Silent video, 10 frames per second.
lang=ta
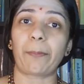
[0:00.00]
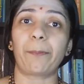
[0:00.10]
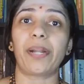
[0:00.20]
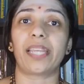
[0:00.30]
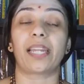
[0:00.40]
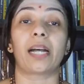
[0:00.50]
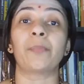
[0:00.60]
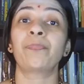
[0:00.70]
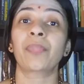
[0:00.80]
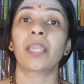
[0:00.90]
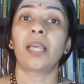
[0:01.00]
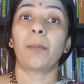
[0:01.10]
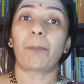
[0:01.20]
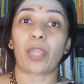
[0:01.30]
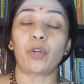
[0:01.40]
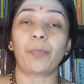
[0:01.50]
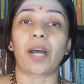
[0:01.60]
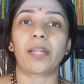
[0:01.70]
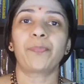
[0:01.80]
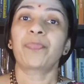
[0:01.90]
எப்படின்னா
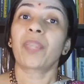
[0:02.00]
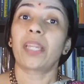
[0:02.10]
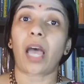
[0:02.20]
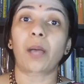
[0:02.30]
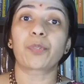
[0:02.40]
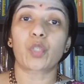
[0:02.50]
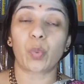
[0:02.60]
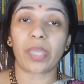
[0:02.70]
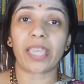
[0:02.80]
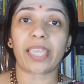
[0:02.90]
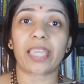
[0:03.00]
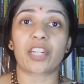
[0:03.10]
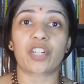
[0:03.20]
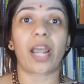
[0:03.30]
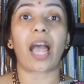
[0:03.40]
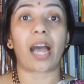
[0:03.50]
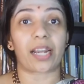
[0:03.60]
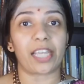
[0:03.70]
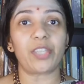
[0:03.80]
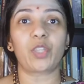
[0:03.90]
பெருமான் நாம் சுகிக்கின்ற
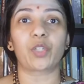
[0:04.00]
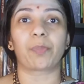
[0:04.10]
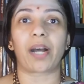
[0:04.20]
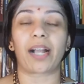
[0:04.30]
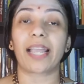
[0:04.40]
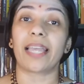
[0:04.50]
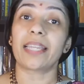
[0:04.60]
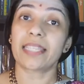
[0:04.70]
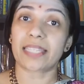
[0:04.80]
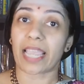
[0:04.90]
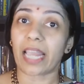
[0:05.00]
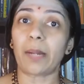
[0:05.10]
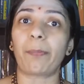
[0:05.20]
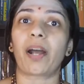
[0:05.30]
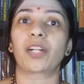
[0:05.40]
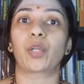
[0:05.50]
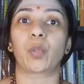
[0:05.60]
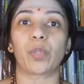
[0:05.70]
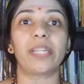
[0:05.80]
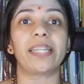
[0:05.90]
அனைத்துமாக
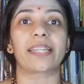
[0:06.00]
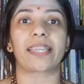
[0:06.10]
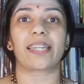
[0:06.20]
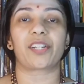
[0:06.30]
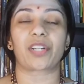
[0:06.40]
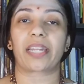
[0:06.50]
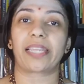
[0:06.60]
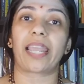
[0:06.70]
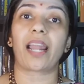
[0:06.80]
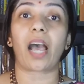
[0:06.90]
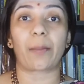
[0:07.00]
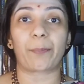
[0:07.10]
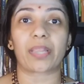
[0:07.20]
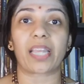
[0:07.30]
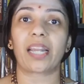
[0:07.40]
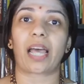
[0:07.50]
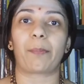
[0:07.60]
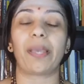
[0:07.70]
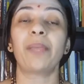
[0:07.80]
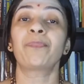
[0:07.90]
செயல்பாட்டோடு நிற்கின்றார் ஏன்னா அப்பந்தான்
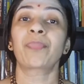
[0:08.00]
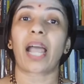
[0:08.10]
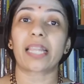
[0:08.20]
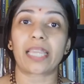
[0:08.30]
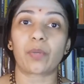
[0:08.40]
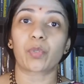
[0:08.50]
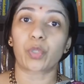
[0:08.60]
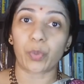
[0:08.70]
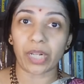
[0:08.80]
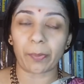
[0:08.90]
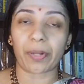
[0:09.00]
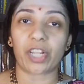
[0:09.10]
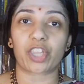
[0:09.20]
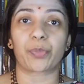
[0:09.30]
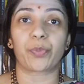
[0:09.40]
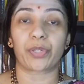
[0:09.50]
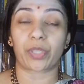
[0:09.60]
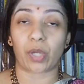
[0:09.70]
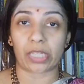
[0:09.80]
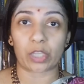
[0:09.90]
நாம் அதை தொழில்படுத்த மு
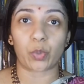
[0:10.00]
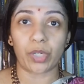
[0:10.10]
அது